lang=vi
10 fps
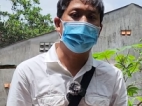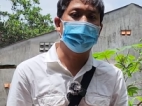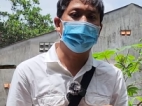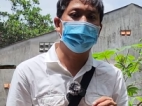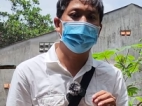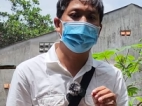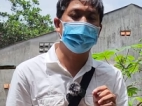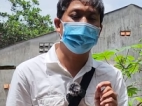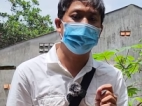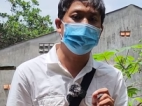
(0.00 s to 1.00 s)
bạn
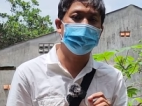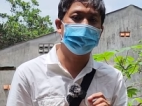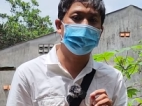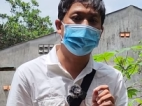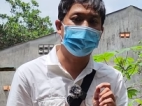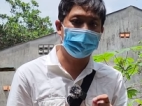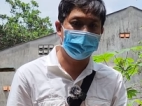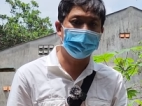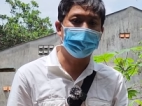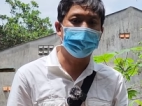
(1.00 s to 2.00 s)
có em có bằng
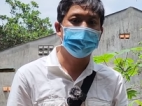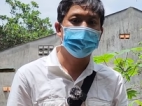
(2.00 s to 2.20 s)
hiển nè